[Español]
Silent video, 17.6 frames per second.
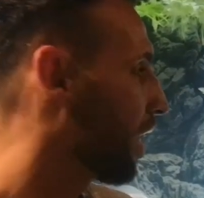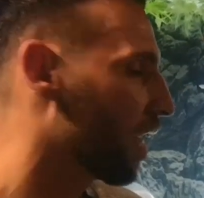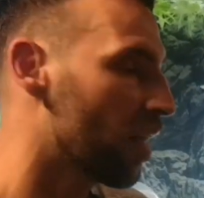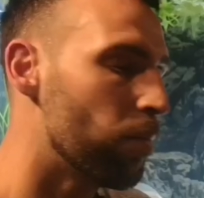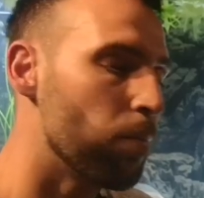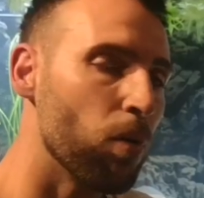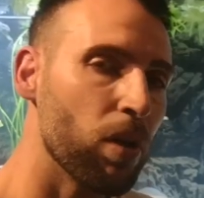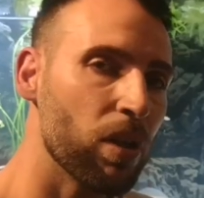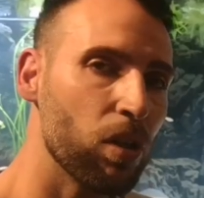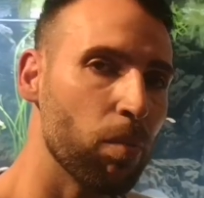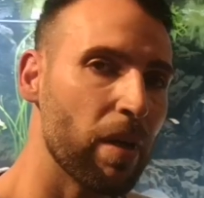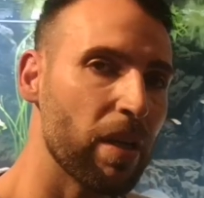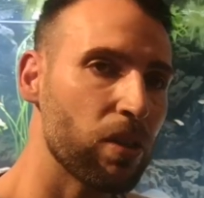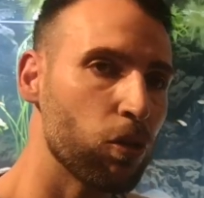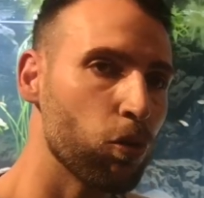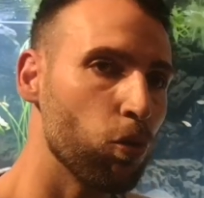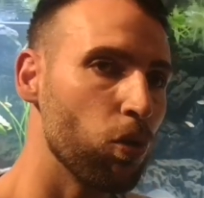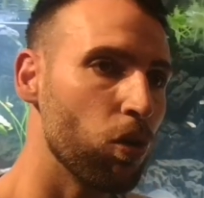se queda un poquito
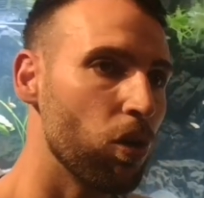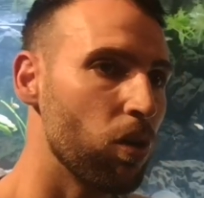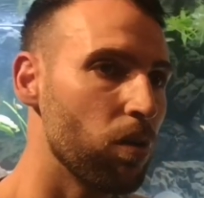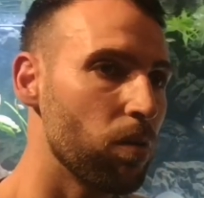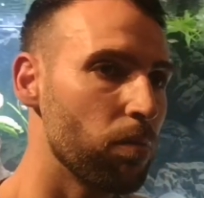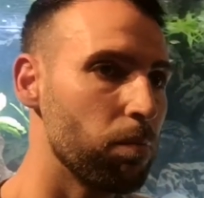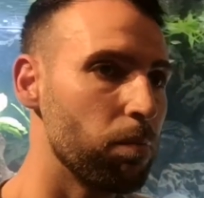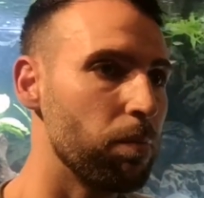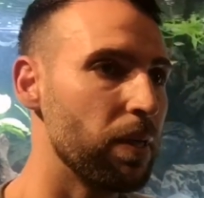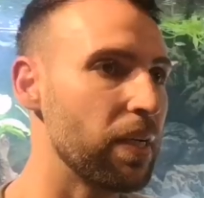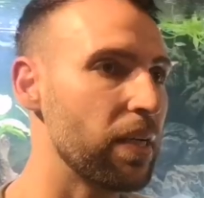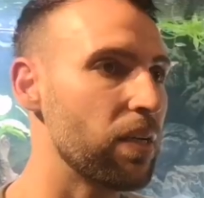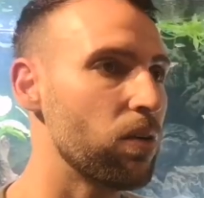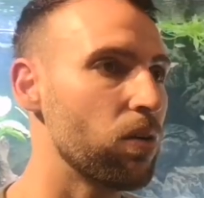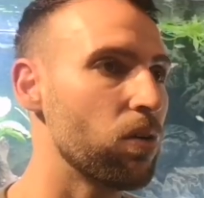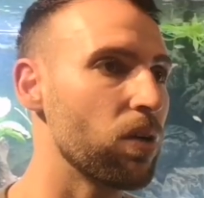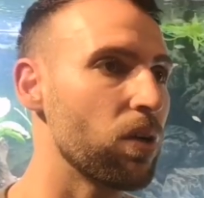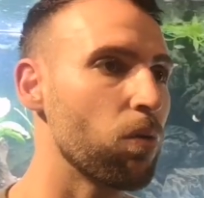más chulo,
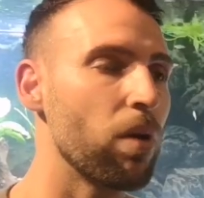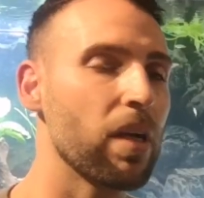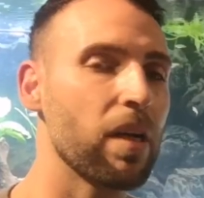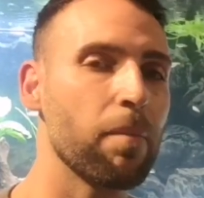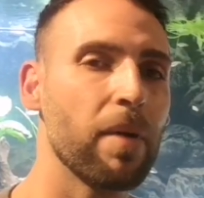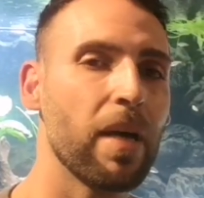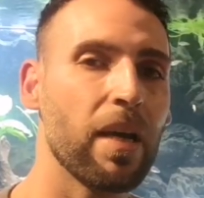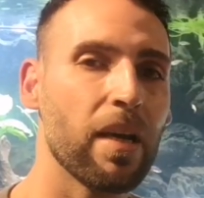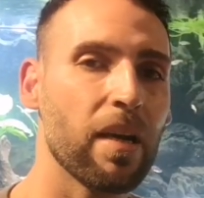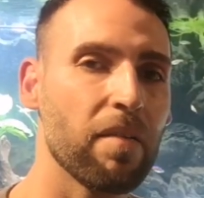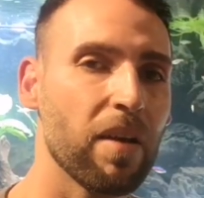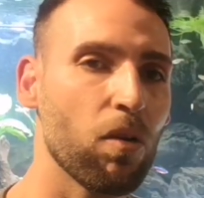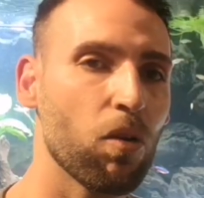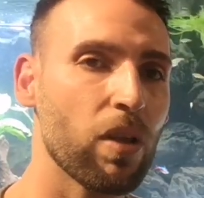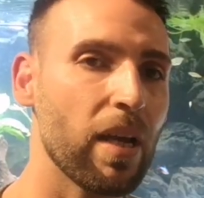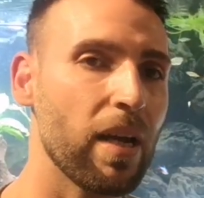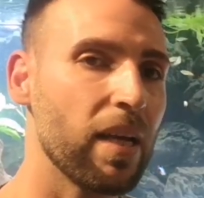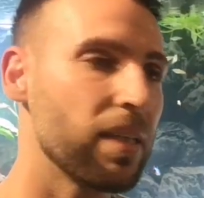pero igual que me dan rabia
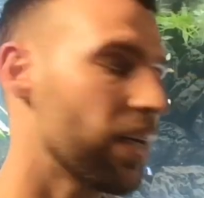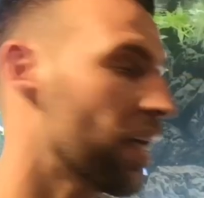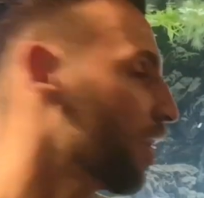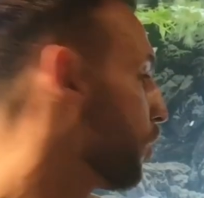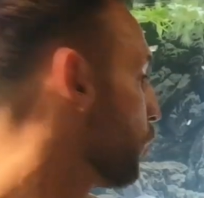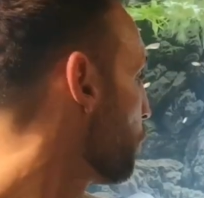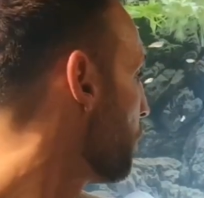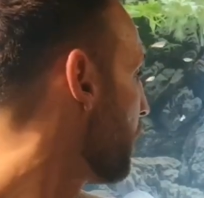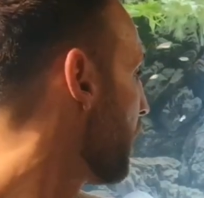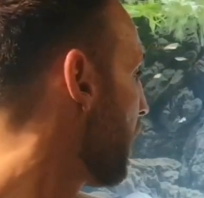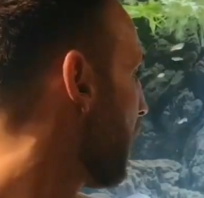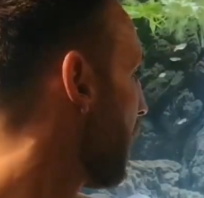los arañazos, me